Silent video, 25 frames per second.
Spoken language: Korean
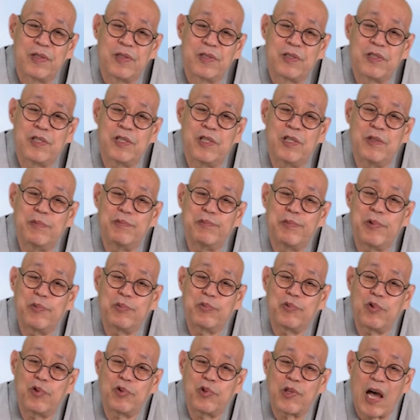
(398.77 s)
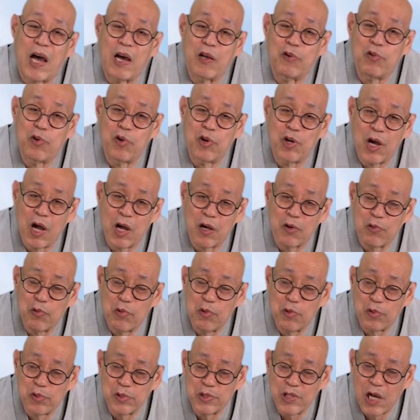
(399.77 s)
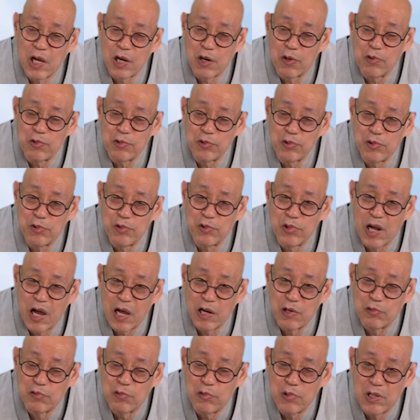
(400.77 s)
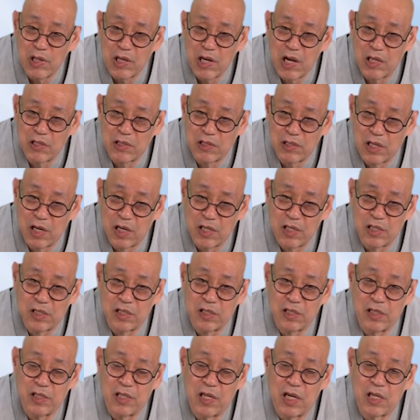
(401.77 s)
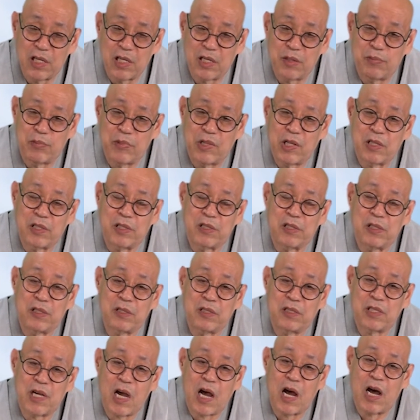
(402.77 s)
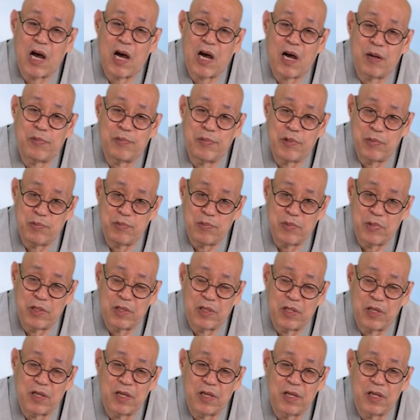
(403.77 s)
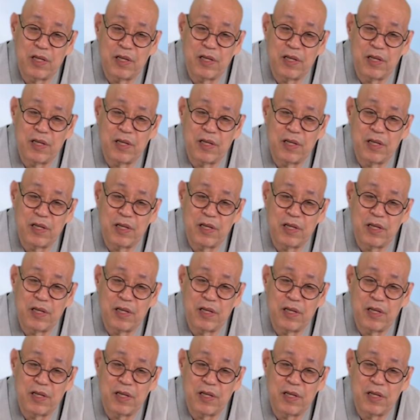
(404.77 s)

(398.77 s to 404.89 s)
슬픔도 나누어 갖고 사랑도 나누어 가지라는 이야기입니다. 그래서 자비입니다.